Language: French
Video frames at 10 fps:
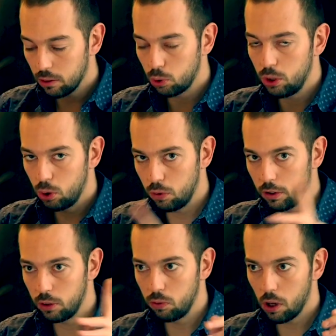Et ensuite, tu
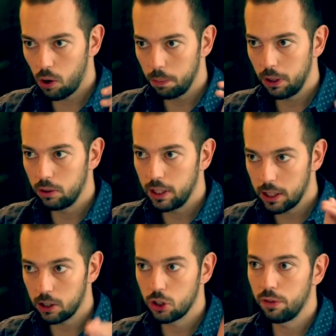vas devoir remplir le
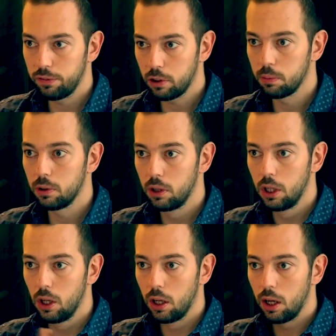declaration form.
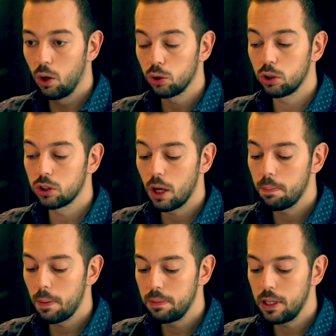Alors, ça, c'est un
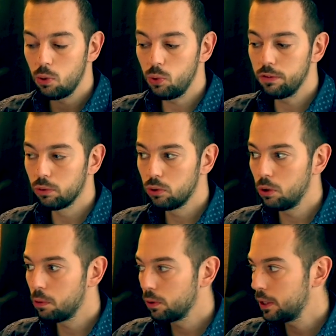papier où ils vont te
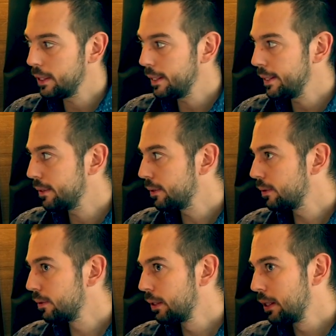demander
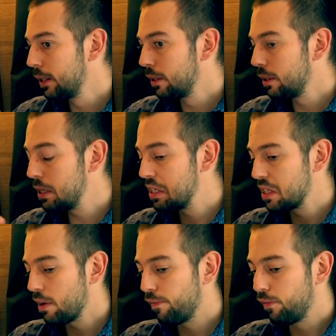euh,
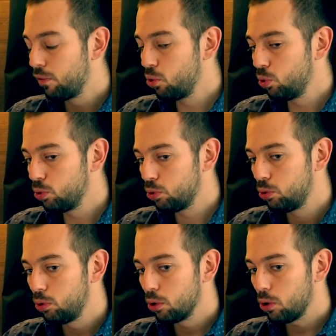des infos
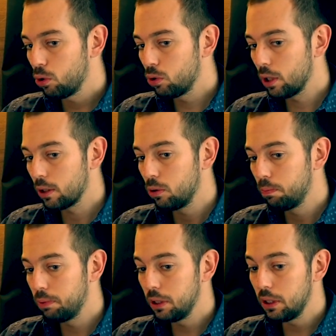sur euh, ta
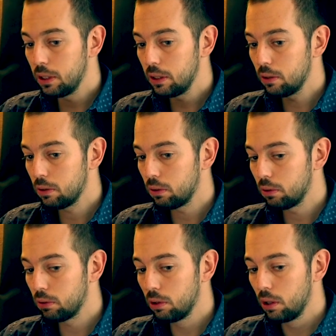copine,
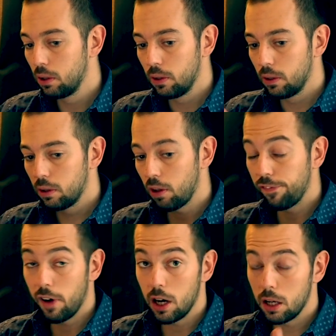euh, ta
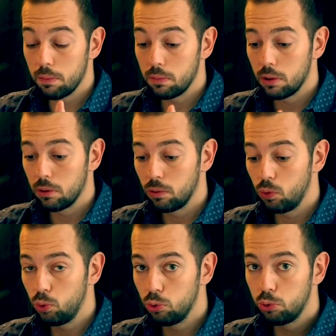femme,
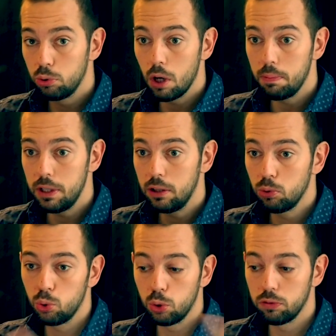où tu habites,
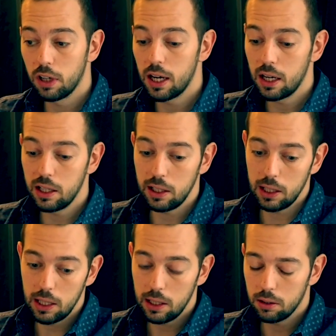où tu vas
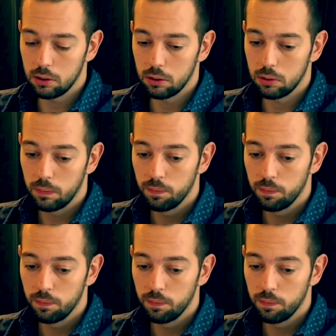aller, euh,